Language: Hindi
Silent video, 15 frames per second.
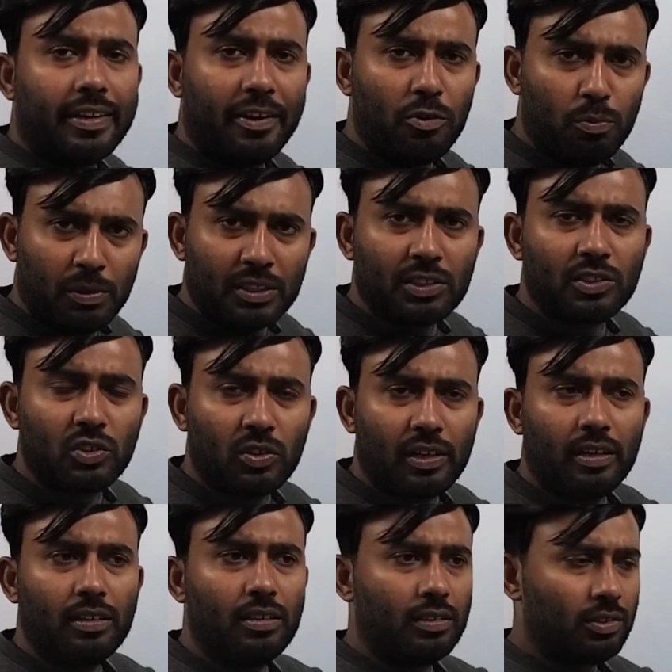कई उम्र से जो
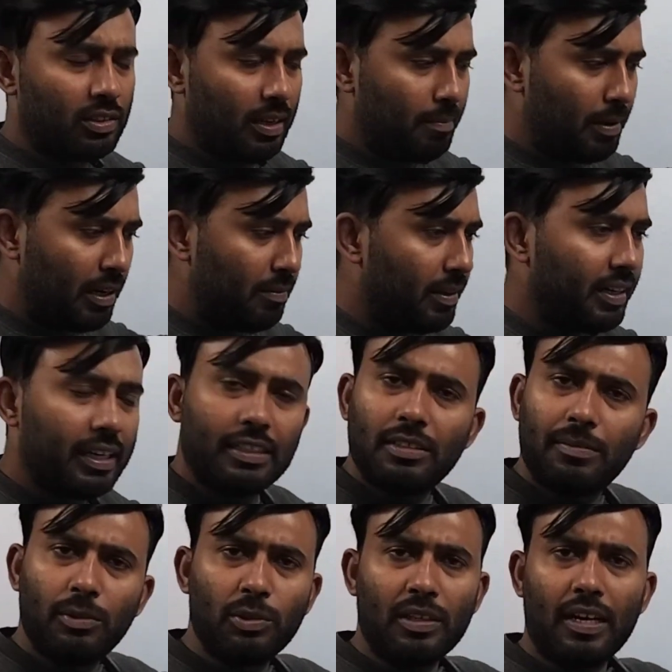उसका बलवन के
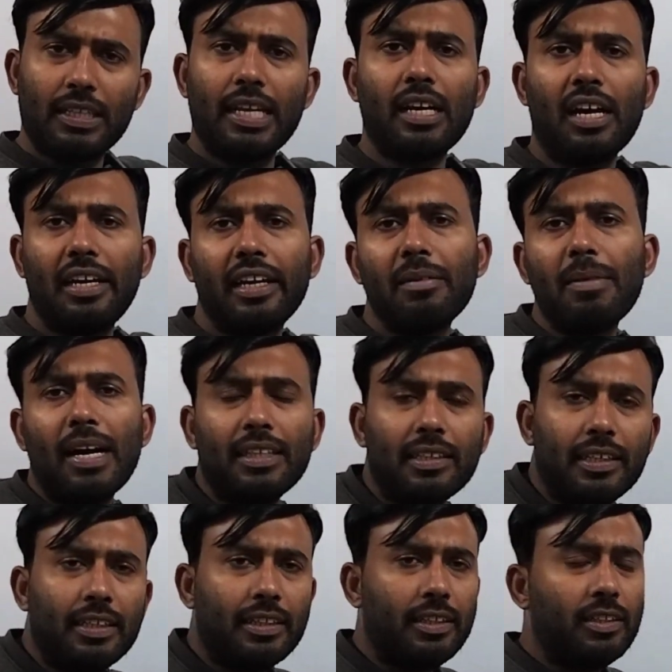जो उत्तराधिकारी की
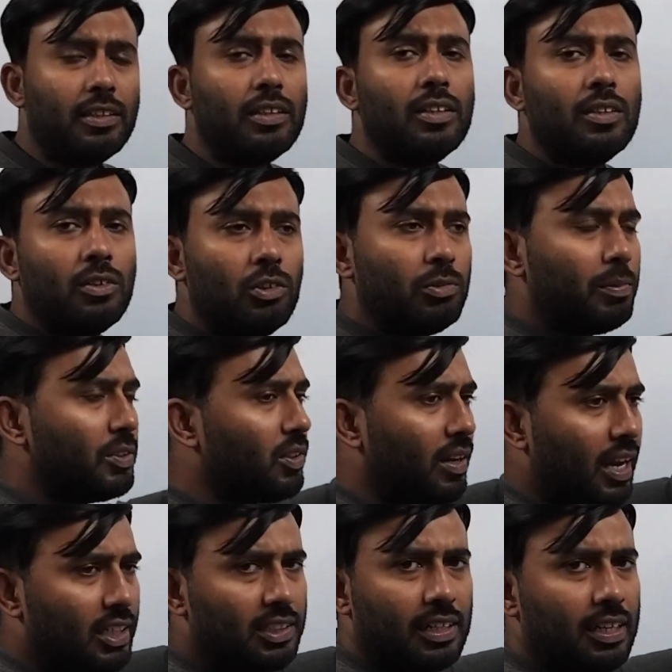बात की थी उसमें जो
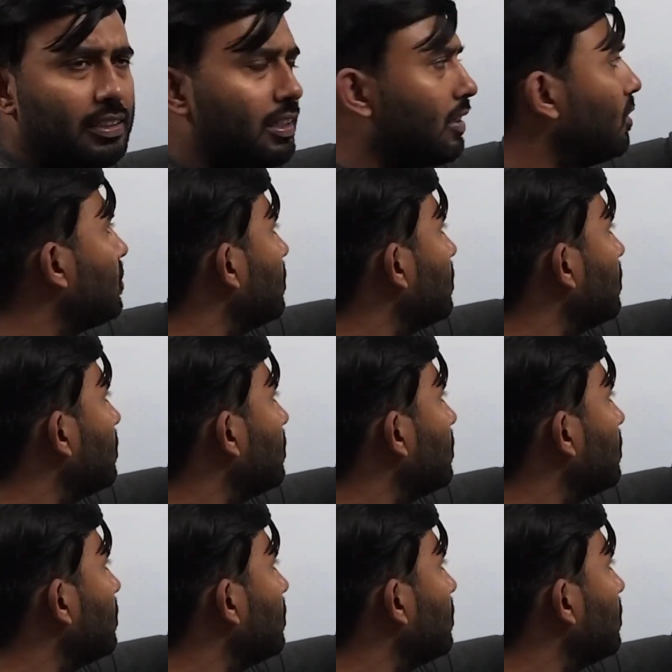लास्ट राजा था